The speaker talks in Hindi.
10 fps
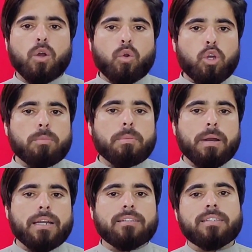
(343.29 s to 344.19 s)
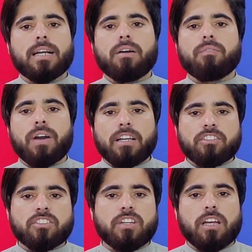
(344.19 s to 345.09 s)
कोई भी ब्रांड इसके कम
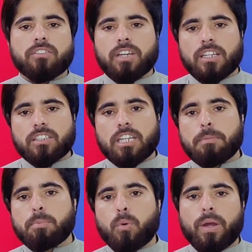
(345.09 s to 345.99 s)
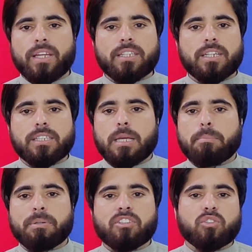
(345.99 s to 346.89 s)
फास्ट चार्जिंग नहीं प्रोवाइड करते
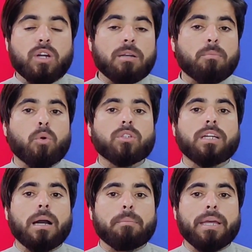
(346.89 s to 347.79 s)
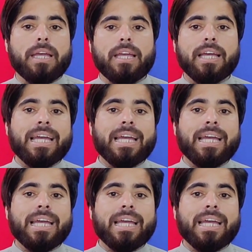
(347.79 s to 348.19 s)
हैं पच्चीस वाट बहुत कम है